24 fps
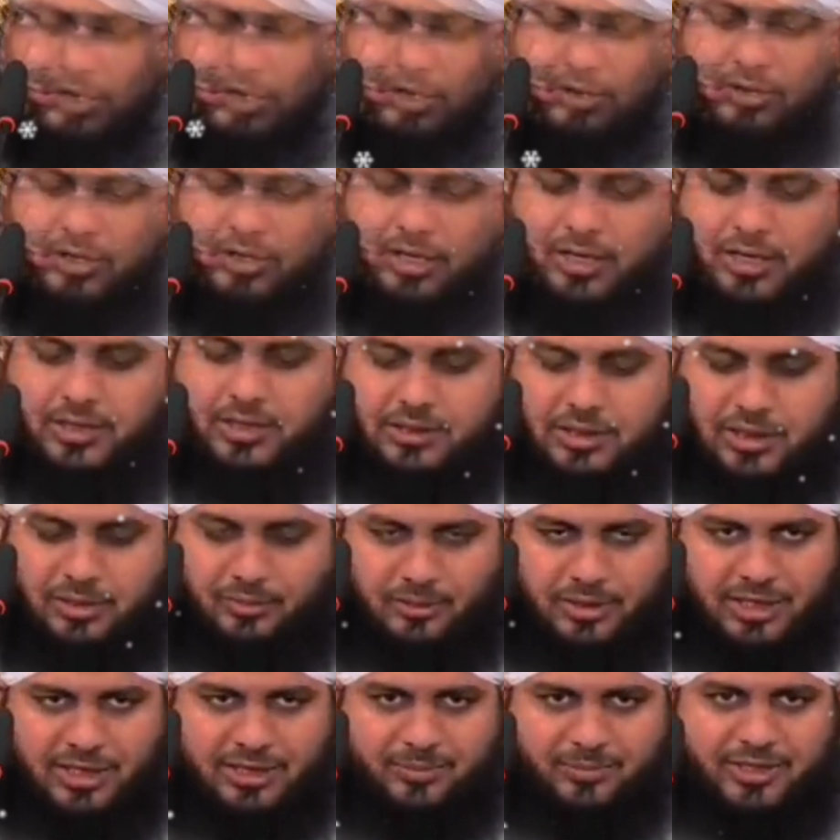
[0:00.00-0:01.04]
और आधा
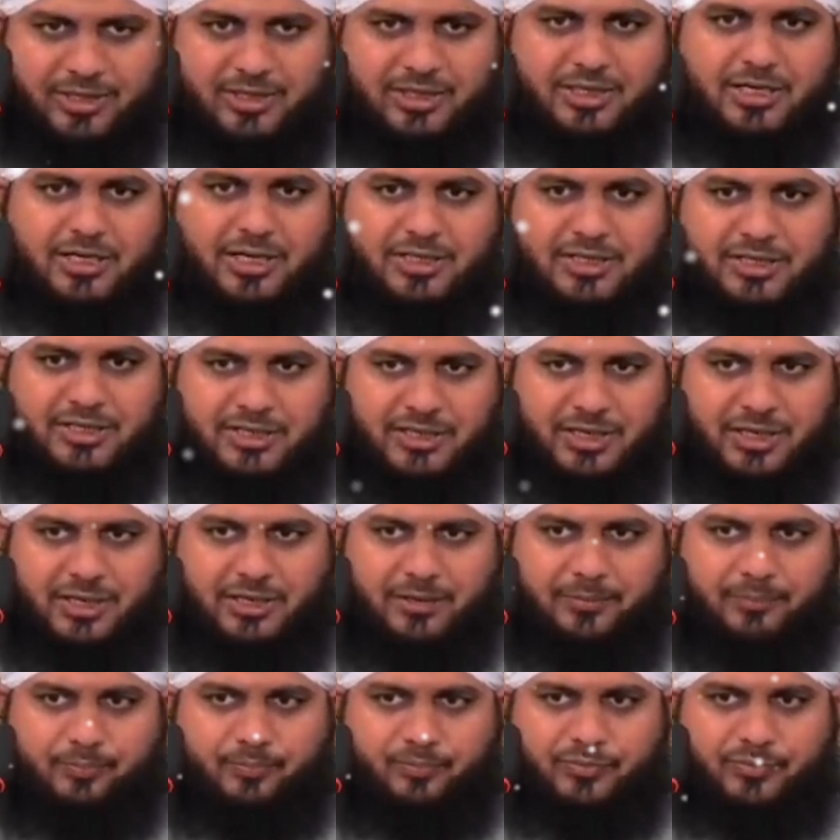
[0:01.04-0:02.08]
माल मैंने रख
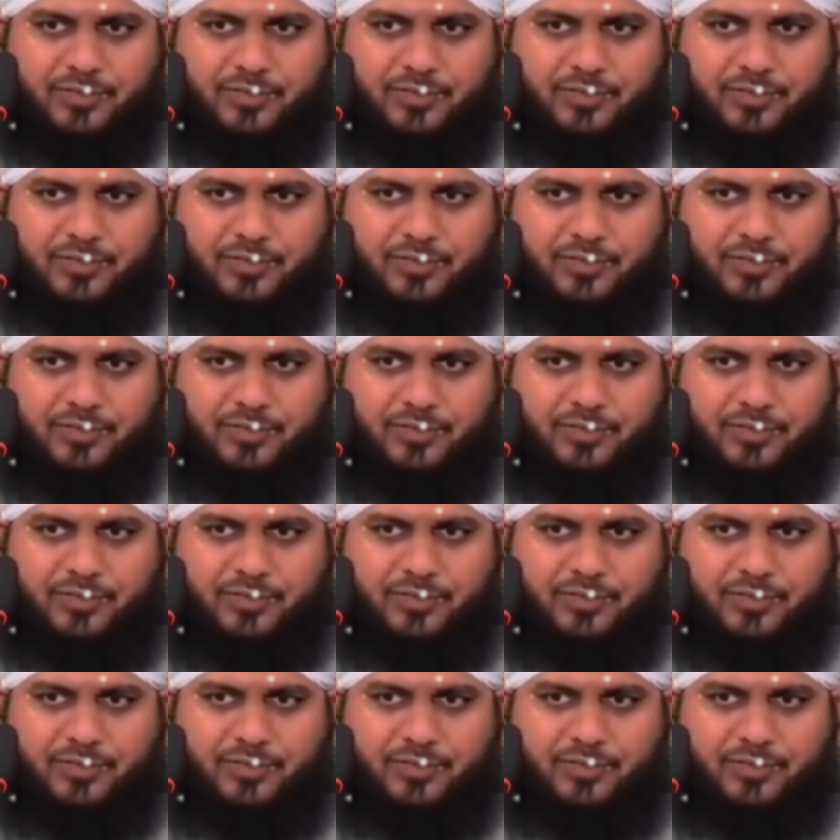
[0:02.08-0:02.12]
लिया